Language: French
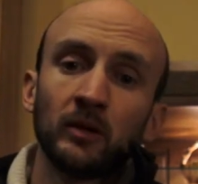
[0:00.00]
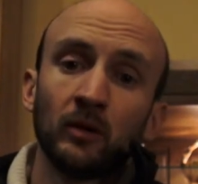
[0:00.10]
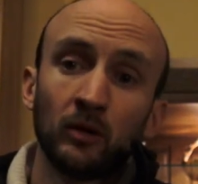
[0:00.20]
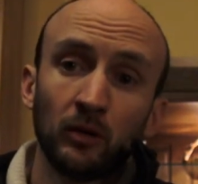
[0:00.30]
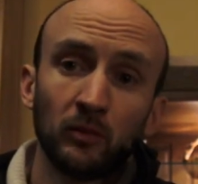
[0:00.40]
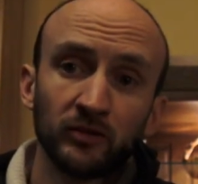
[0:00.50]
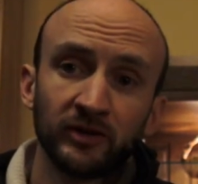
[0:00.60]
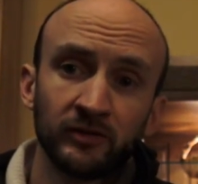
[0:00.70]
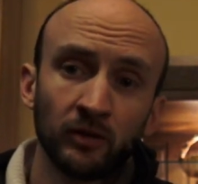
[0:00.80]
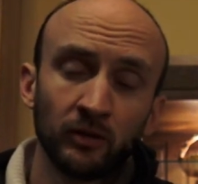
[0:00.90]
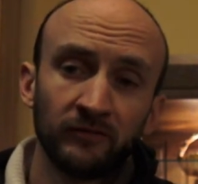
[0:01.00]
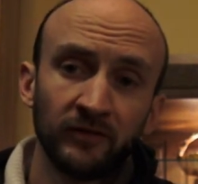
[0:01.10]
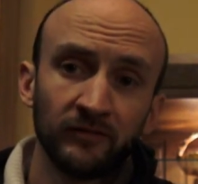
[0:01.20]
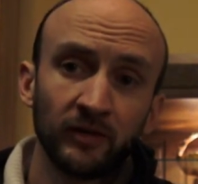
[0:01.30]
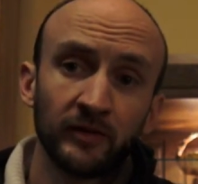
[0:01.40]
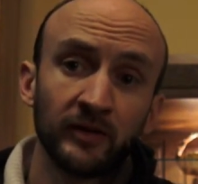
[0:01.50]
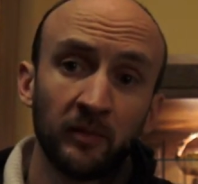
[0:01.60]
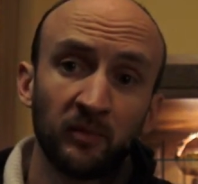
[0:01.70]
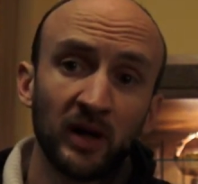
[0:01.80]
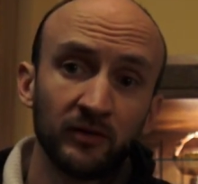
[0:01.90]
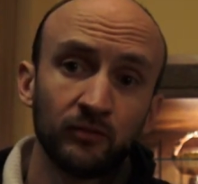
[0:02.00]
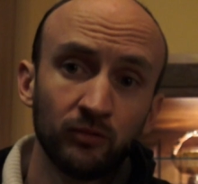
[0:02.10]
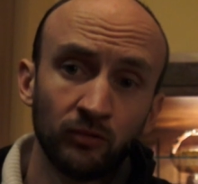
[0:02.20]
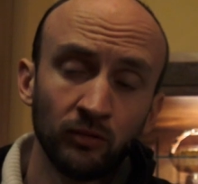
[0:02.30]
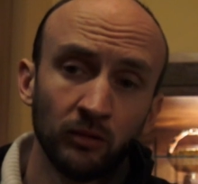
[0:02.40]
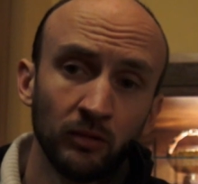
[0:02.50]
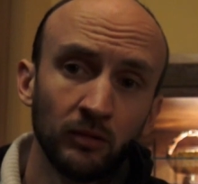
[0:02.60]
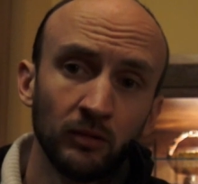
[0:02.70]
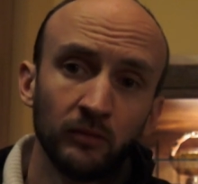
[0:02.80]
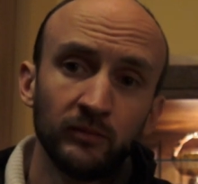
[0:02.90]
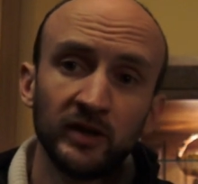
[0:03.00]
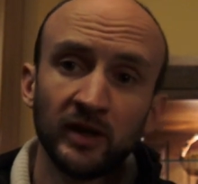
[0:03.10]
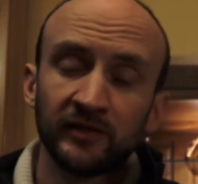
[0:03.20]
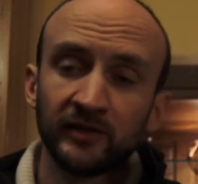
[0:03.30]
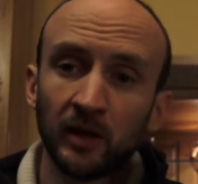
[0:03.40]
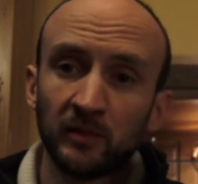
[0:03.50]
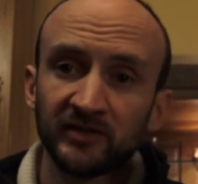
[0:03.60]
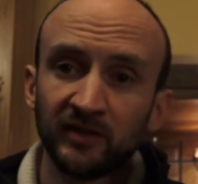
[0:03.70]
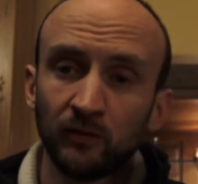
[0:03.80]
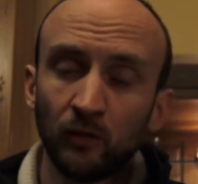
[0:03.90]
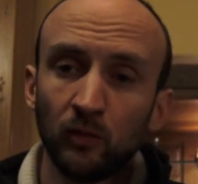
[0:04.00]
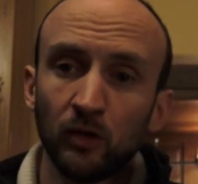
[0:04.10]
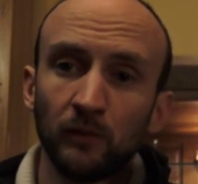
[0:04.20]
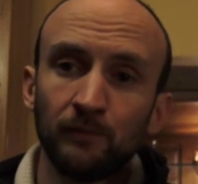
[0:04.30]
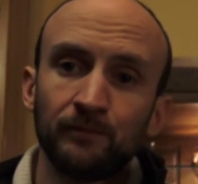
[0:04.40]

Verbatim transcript: Or, monseigneur Lefebvre n'a pas du tout mis un terme à ces troubles.